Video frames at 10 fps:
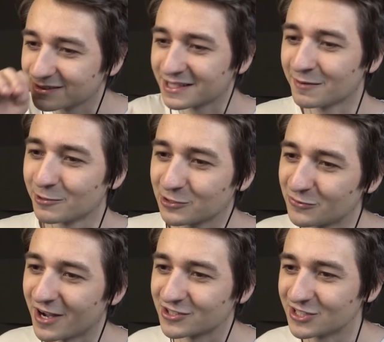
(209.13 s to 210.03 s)
Non era molto
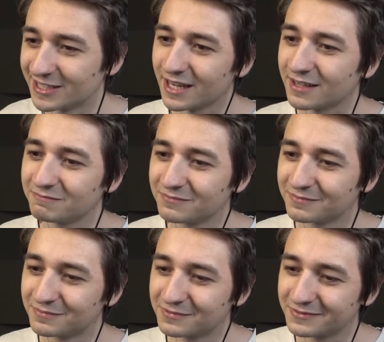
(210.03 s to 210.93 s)
facile. Ehm,
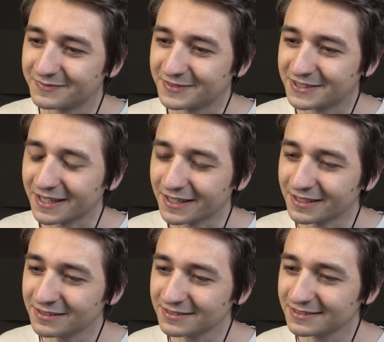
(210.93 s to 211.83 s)

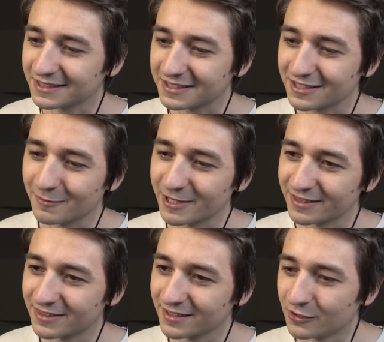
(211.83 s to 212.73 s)
sì,
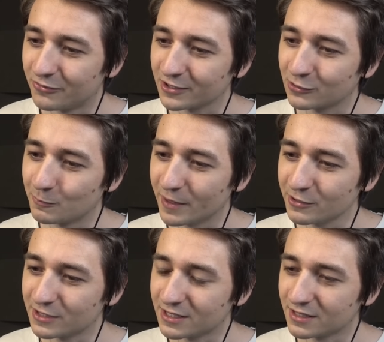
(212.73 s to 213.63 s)
tecnicamente. Ho fatto un
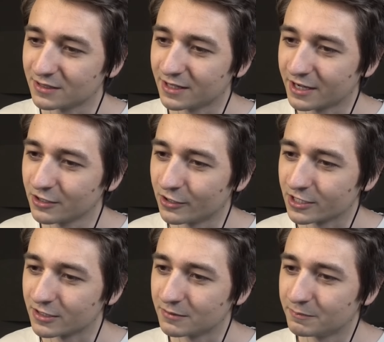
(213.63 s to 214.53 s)
paio di
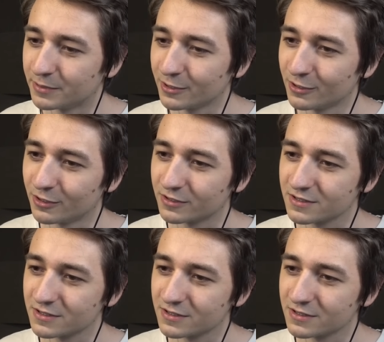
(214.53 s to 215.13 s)
errori, però